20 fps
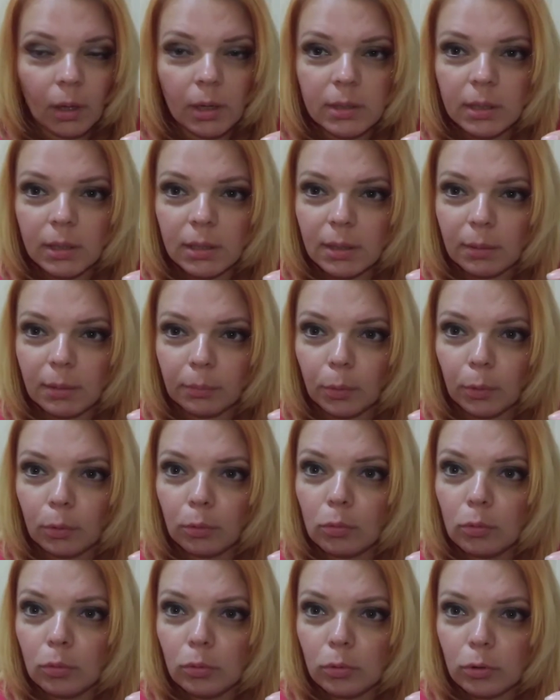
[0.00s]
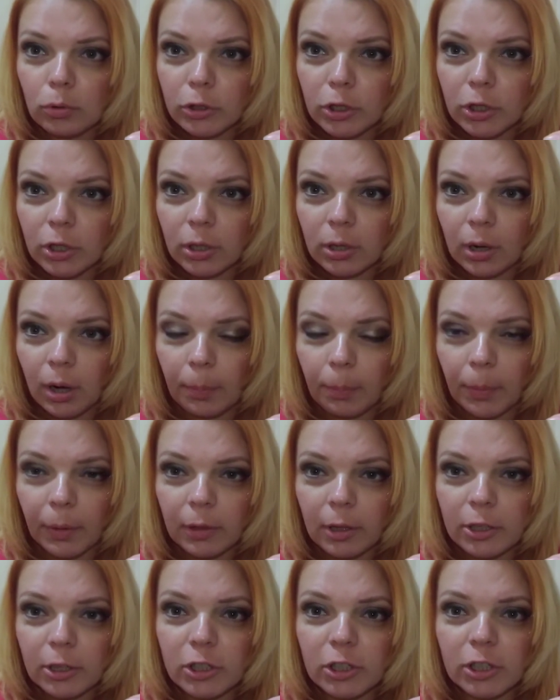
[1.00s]
А затем булгурчика
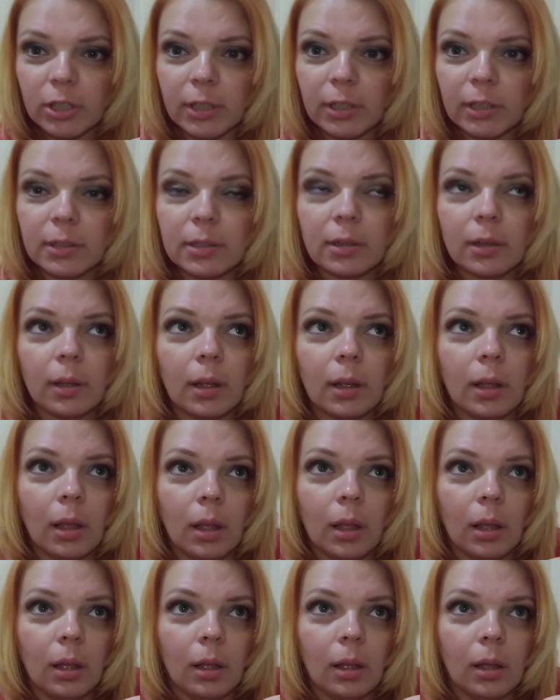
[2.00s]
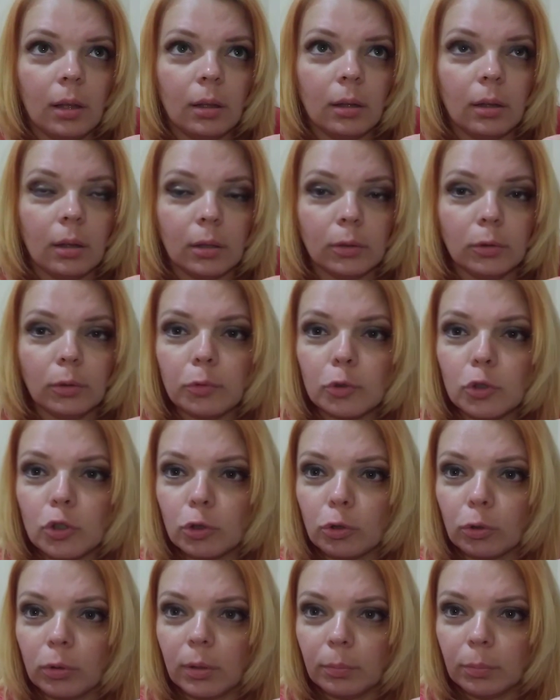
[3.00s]
положить. А, ну вот
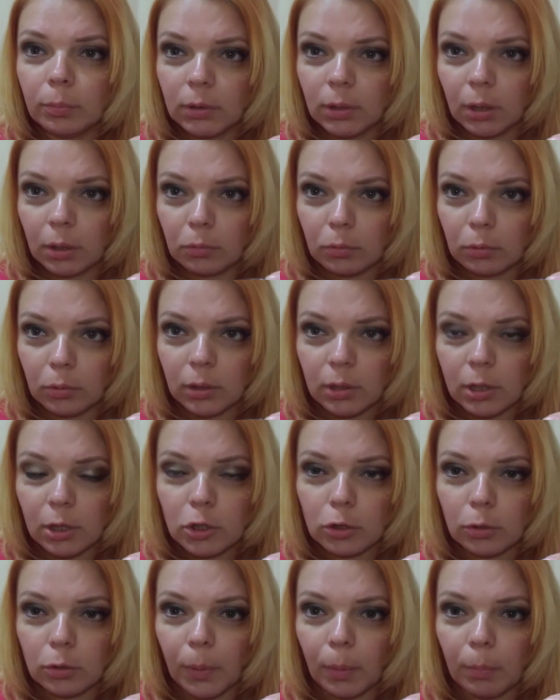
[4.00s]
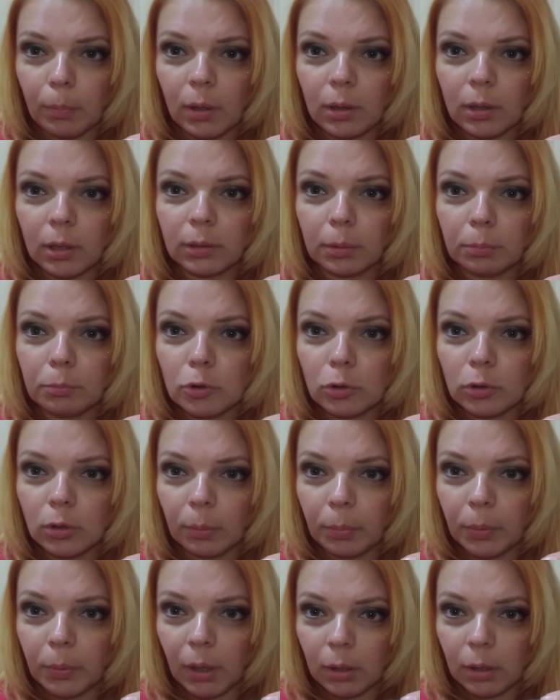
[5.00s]
что-нибудь такое, да, чтобы я могла там
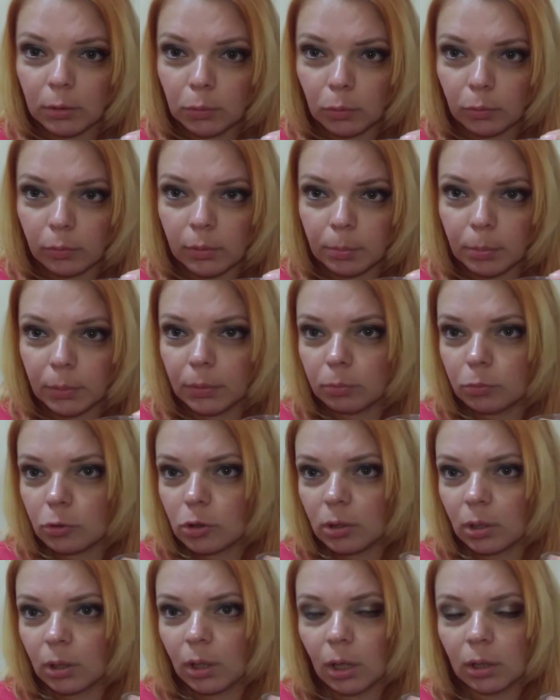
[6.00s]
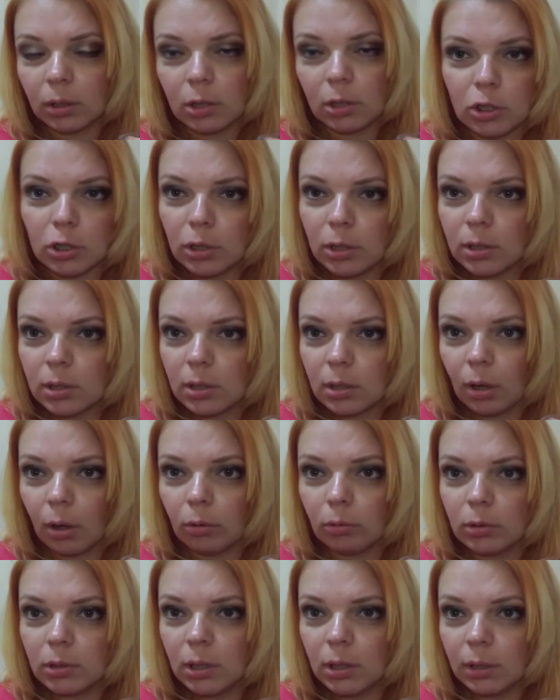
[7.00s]
что-то приготовить, потому что я даже не
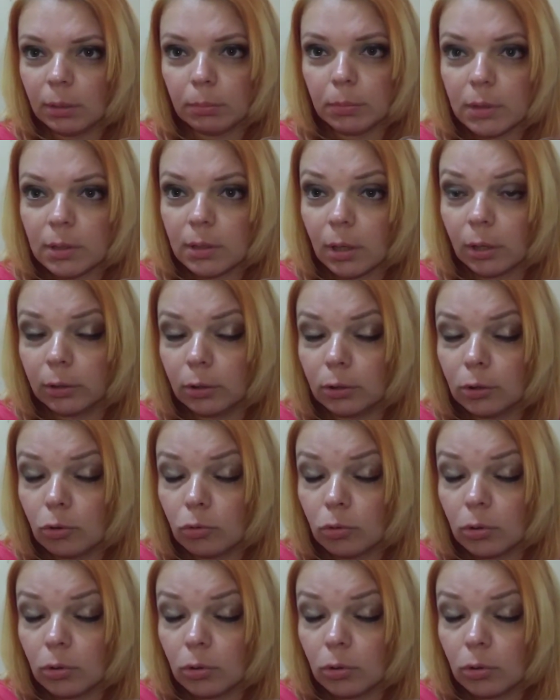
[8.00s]
знаю, где там искать эти,